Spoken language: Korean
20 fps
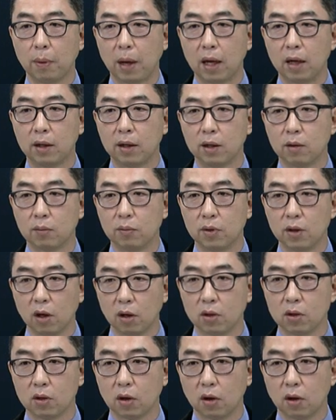반응이 좀
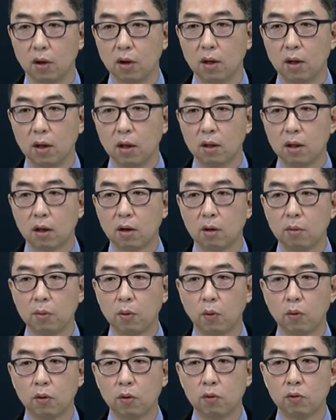느렸죠. 음. 근데 그러면
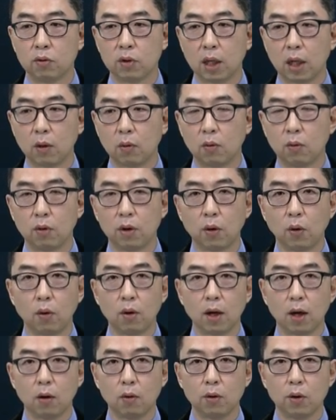오늘 우주항공이
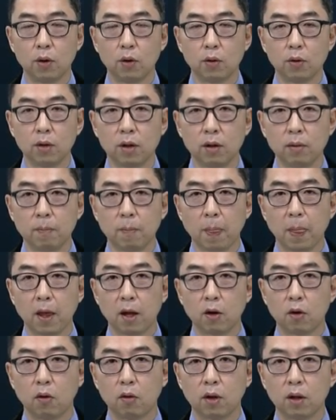올라온 이유는
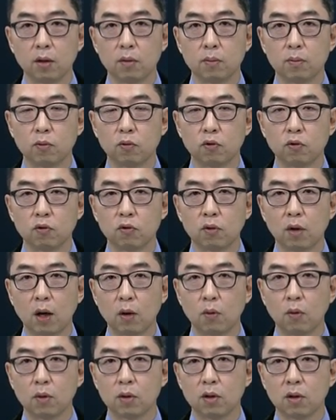결국엔
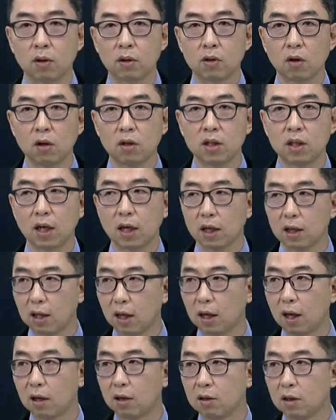우주항공청을
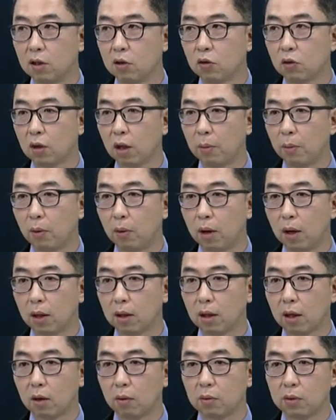설치하겠다라는 이슈 때문에
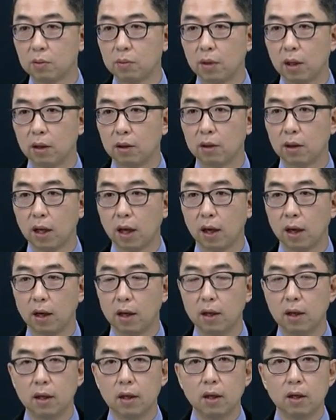올라왔다고 보시면 되는데
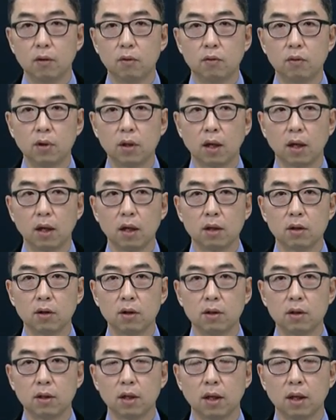그렇죠. 우리나라에서
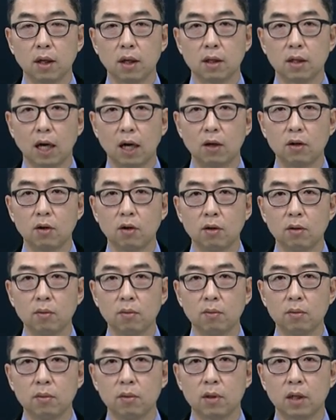이제
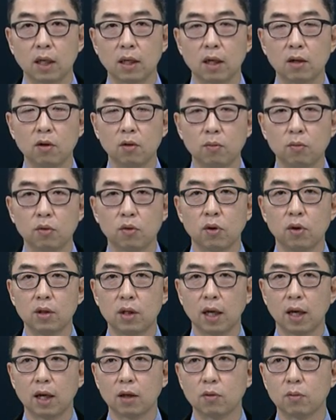작년, 재작년부터
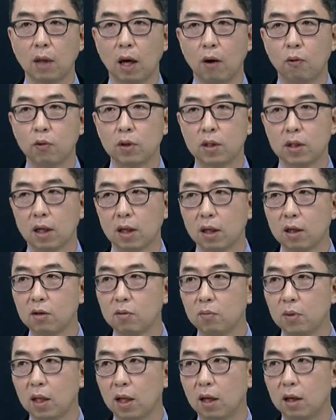이제 얘기가 좀 나오기 시작을
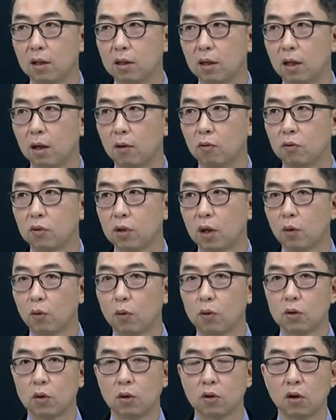했습니다. 이제
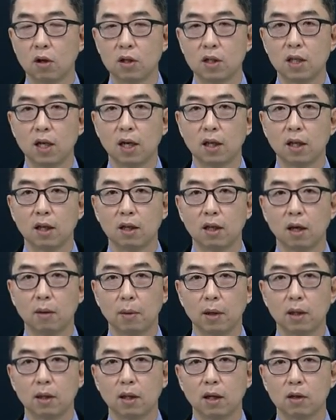우주항공청을 음. 설치해야 된다,
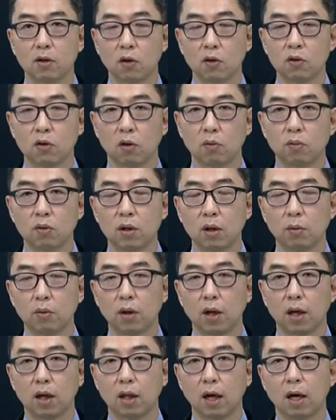만다 전 정부
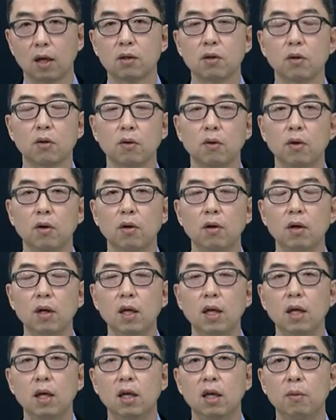때부터 얘기가 나왔었고,
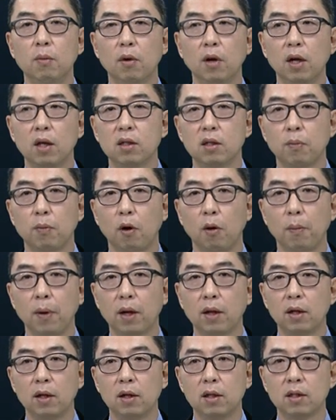이번에 이제
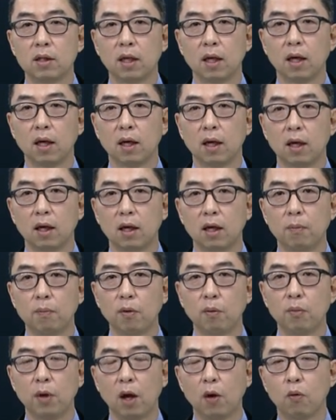법안을 이제
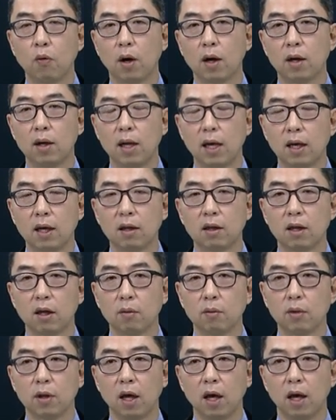입법 예고안을 했기
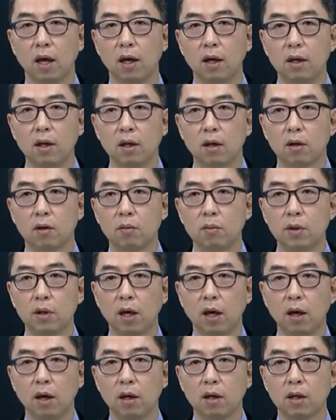때문에, 그럼
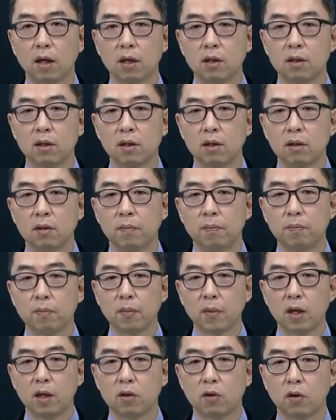이게 사실은
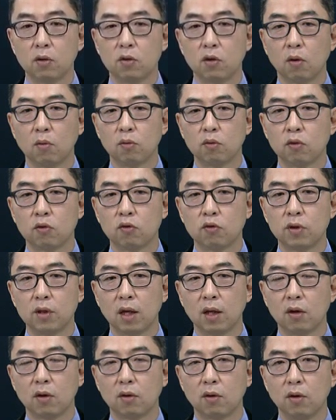전 정부도
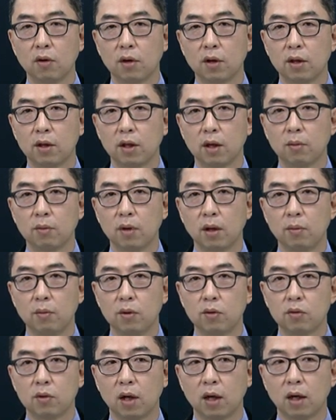추진하던 거였기 때문에
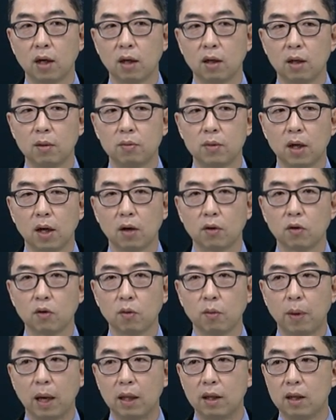민주당
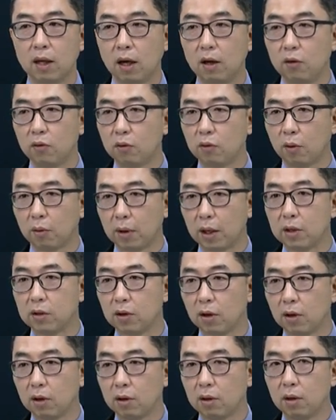입장에서도 반대할 이유는
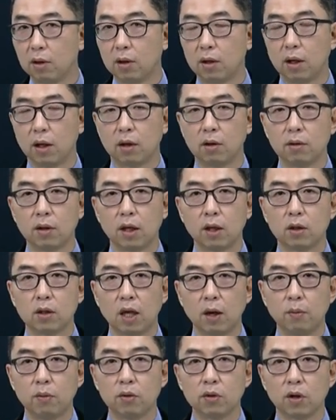없겠죠. 그렇 예, 근데
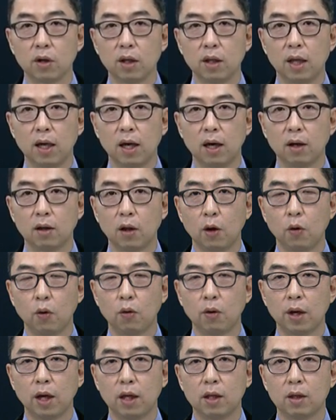세부적인
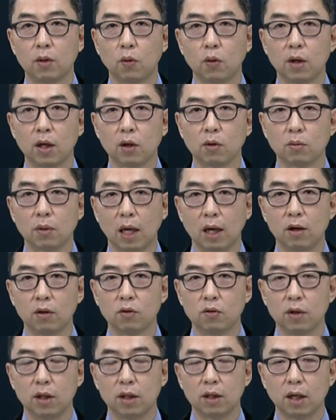내용의 이제 논의가 좀 다를
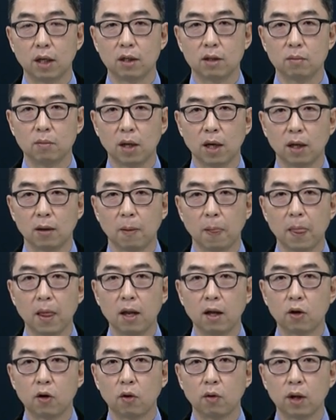수는 있겠지만, 음.
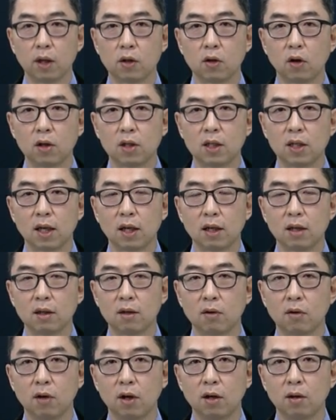결국엔
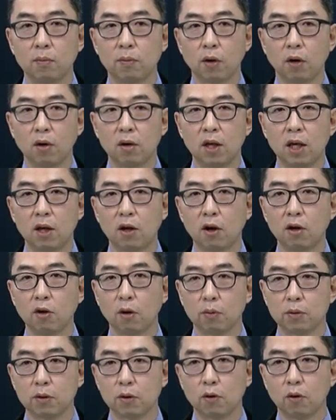설치하는 거에는 별 이견이
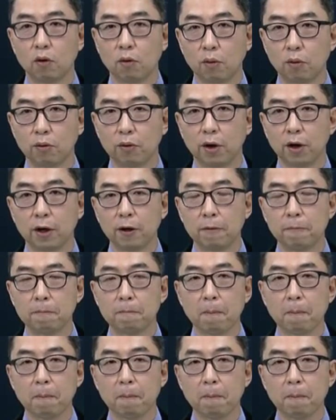없을 걸로 보고요.